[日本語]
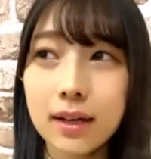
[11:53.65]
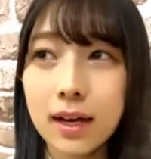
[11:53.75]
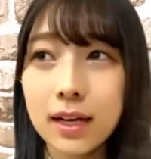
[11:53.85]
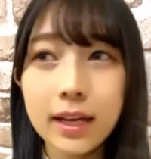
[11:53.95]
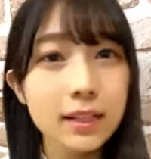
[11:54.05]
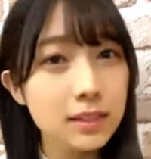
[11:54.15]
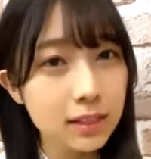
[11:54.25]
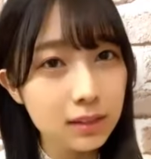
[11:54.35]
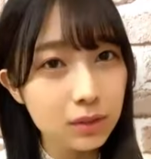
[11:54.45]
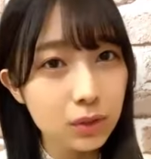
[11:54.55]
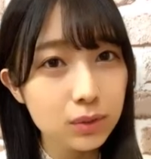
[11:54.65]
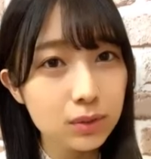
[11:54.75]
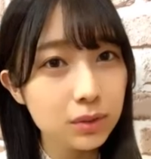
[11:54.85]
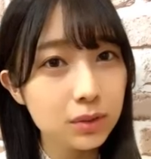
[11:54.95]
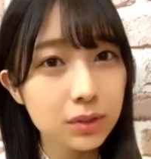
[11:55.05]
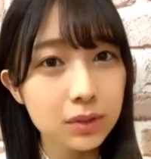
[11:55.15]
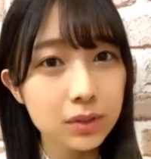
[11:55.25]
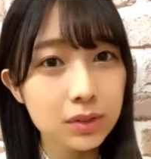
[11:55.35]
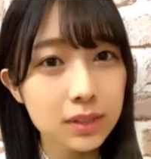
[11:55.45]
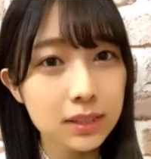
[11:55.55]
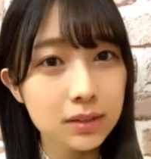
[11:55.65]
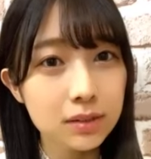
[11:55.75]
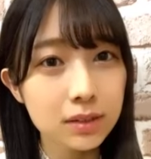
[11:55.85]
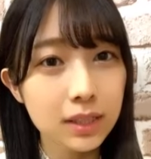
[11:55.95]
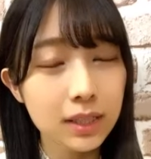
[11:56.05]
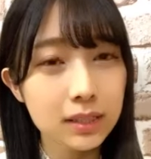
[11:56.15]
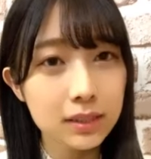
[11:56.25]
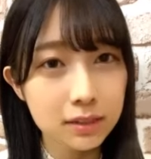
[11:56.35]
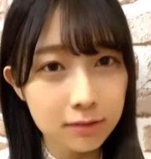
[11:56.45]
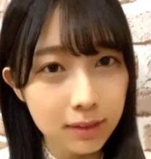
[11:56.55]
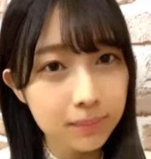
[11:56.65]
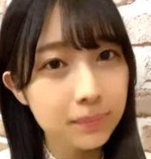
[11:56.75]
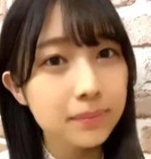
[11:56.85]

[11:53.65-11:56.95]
アーヤンさんの卒業コンサートのリハーサルは